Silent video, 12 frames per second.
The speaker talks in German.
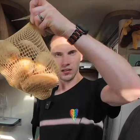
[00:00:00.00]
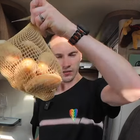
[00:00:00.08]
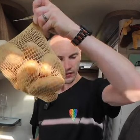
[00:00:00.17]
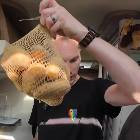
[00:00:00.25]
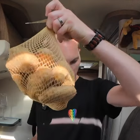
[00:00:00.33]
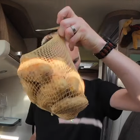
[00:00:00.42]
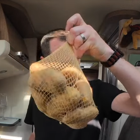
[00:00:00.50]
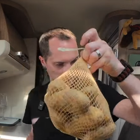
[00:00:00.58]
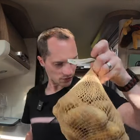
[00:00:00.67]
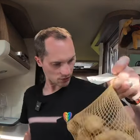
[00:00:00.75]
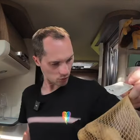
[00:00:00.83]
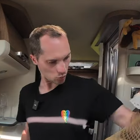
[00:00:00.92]
jetzt
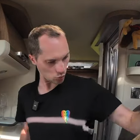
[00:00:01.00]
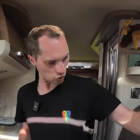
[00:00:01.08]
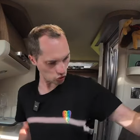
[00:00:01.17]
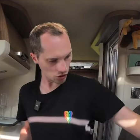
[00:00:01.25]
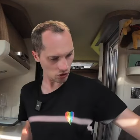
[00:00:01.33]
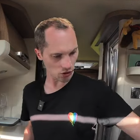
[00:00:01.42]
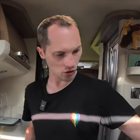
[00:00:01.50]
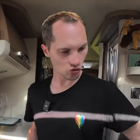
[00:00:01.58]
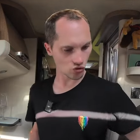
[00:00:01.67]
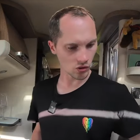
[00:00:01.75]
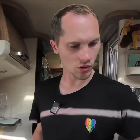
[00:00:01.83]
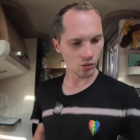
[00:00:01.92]
Kartoffeln, die schäle ich jetzt
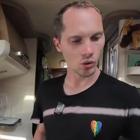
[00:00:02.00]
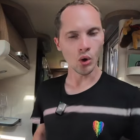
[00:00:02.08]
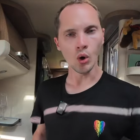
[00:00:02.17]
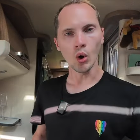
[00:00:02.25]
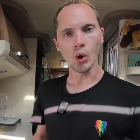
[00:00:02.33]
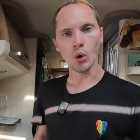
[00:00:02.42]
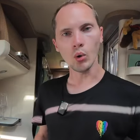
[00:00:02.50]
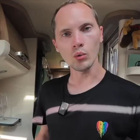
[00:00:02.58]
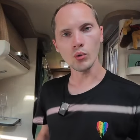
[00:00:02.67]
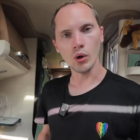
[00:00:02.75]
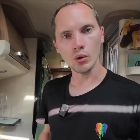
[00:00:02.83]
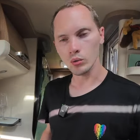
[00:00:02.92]
schnell
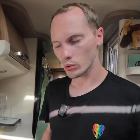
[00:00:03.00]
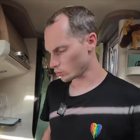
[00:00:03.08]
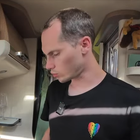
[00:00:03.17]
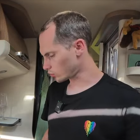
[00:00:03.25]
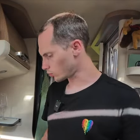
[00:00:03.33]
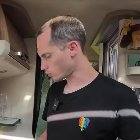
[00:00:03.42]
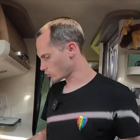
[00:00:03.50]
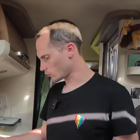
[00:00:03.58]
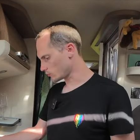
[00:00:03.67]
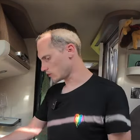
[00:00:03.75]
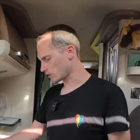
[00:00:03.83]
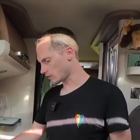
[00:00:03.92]
und dann äh,
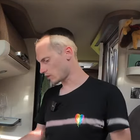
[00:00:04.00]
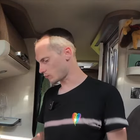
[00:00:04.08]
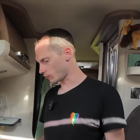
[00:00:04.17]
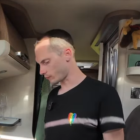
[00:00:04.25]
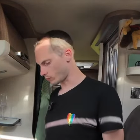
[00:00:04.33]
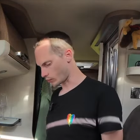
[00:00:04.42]
kommen die daneben auf den